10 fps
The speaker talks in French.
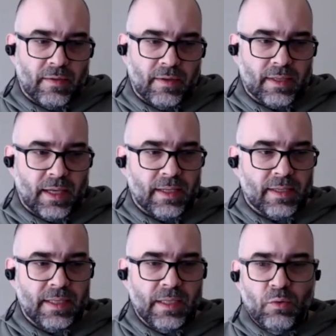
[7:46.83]

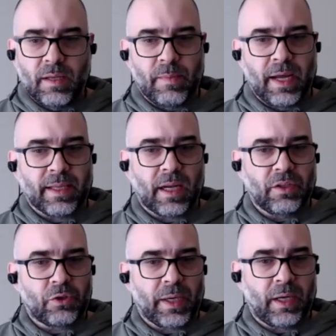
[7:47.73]
s'insinuent tranquillement
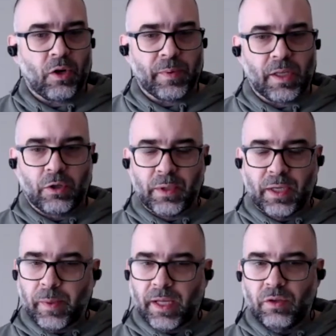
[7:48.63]
dans le trailer, puis que le
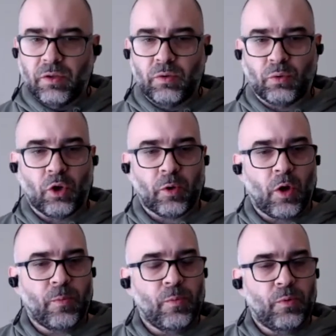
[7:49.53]
trailer prenne une tournure un
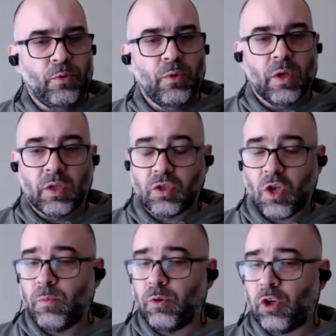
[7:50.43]
peu plus
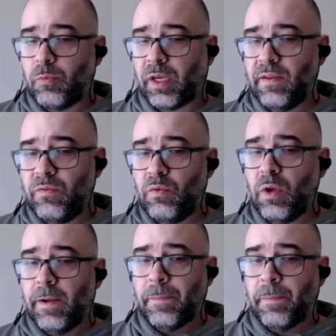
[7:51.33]
sombre que prévu.